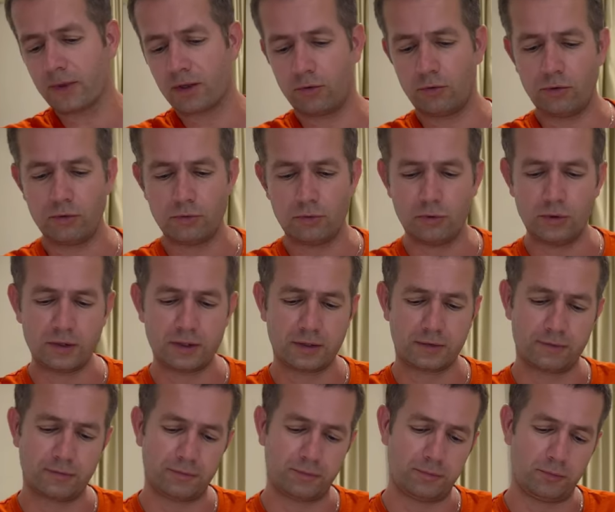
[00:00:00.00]
он, он,
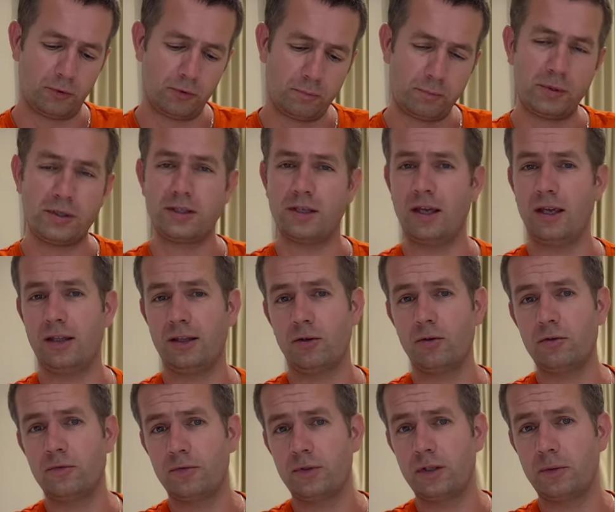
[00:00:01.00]
он питейный,
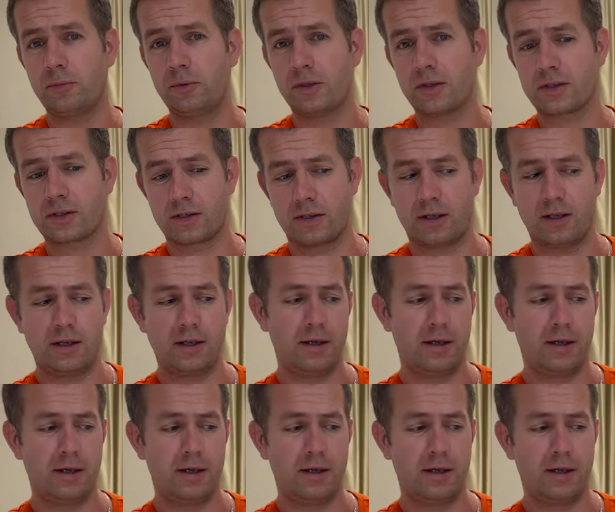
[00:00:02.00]
он выпьется.